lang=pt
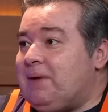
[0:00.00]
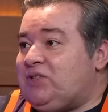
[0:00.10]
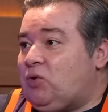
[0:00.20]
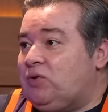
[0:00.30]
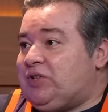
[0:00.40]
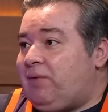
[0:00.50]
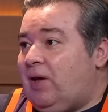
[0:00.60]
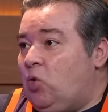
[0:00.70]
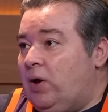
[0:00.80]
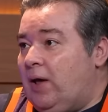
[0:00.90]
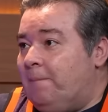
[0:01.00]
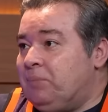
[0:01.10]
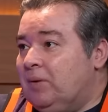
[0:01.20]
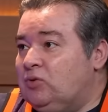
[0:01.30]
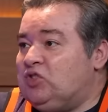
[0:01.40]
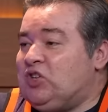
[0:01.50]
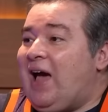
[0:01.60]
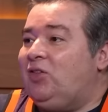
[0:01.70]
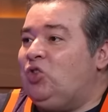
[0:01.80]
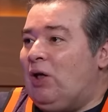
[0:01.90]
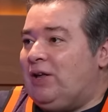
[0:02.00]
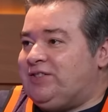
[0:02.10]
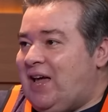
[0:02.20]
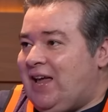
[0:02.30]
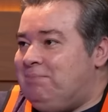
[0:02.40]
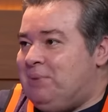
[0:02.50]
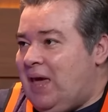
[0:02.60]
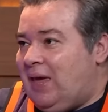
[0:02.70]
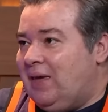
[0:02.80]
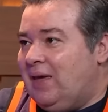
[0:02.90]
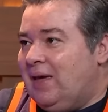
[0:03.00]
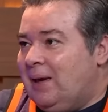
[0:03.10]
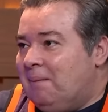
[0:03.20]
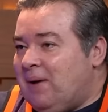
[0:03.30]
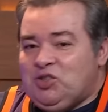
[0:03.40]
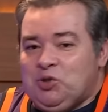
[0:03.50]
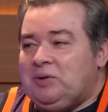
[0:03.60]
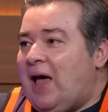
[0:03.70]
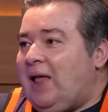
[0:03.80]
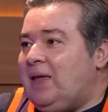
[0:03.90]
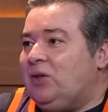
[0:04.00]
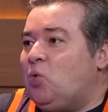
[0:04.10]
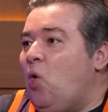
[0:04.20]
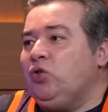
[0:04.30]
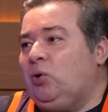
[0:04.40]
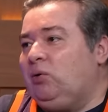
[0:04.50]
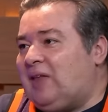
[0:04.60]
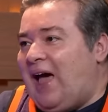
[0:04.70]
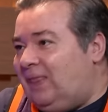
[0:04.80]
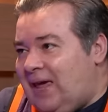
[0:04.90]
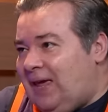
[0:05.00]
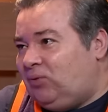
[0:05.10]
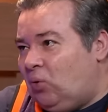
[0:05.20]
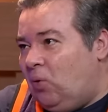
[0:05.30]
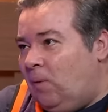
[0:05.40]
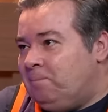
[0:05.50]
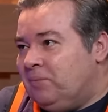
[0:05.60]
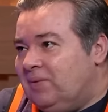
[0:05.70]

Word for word: mais conservadora dos cartolas da NBA mas o talento, contra o talento,